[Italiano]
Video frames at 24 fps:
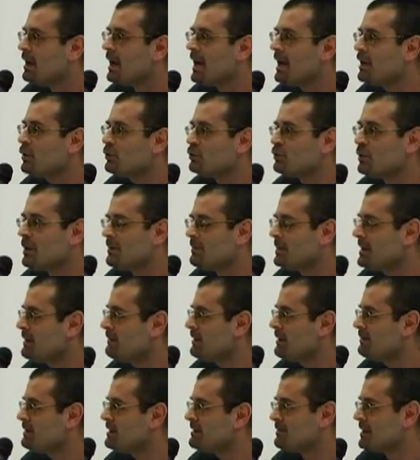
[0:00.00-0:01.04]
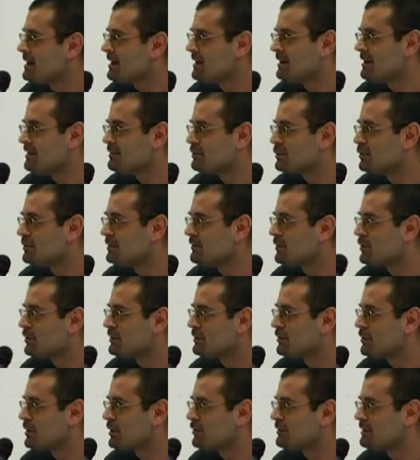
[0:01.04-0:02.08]
e io sulle prime mi smarrisco di
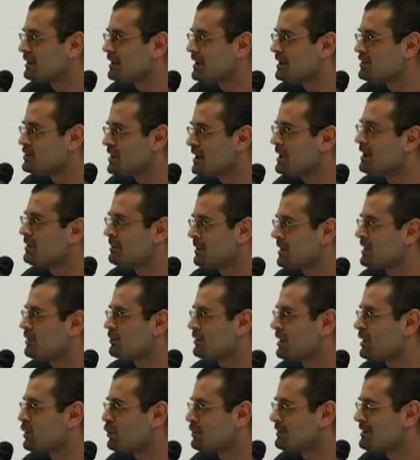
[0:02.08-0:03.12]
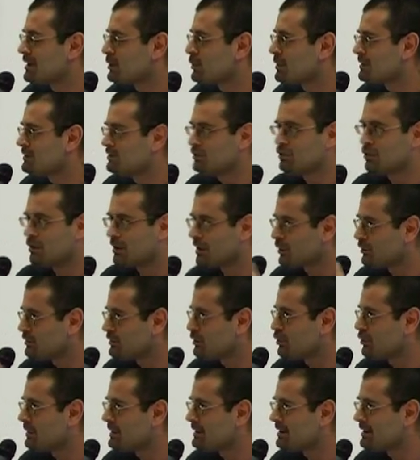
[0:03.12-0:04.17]
fronte a una cosa del genere, perché è una grossa questione, così
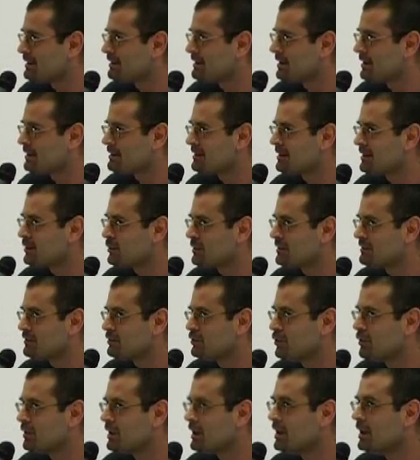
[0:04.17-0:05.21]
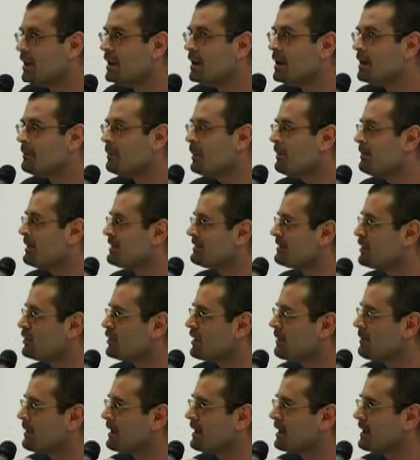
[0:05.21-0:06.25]
come tante altre questioni. Poi pensando
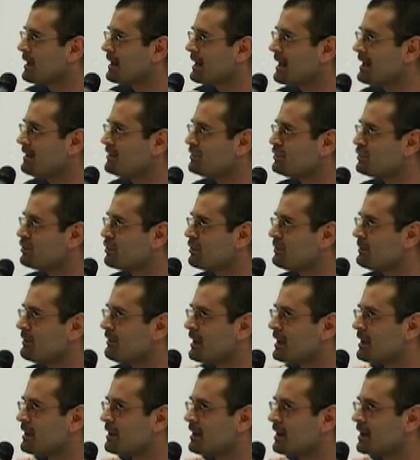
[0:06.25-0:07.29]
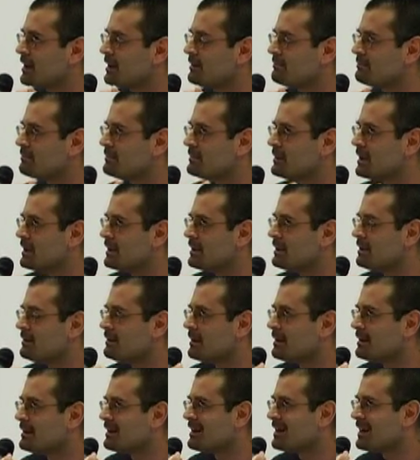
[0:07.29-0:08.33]
alla pallacanestro mi viene da, da,
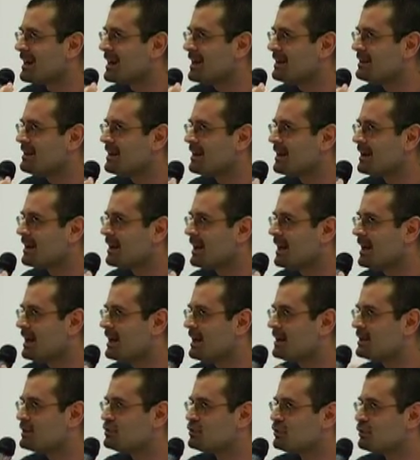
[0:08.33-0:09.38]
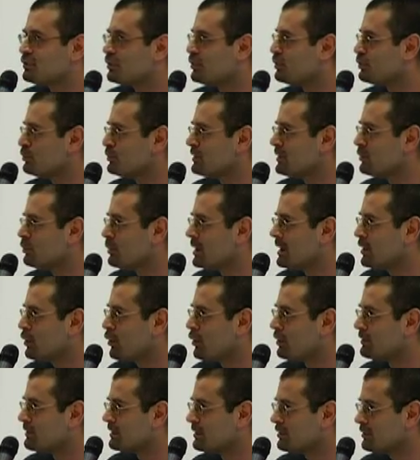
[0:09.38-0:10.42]
da credere che ci sono tutte e due le
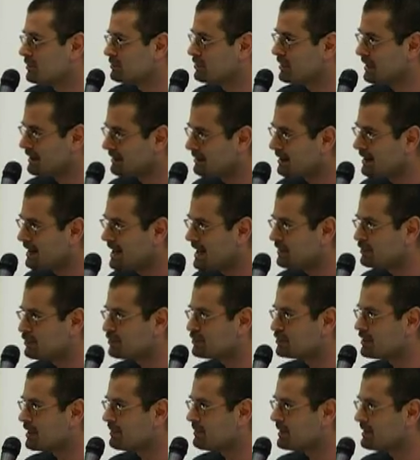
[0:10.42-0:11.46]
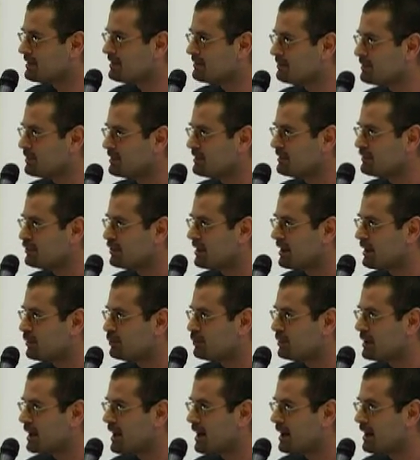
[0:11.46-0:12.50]
cose, no? c'è il talento, c'è la predisposizione
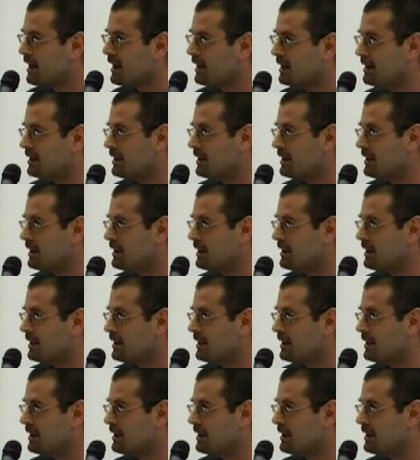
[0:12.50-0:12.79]
naturale,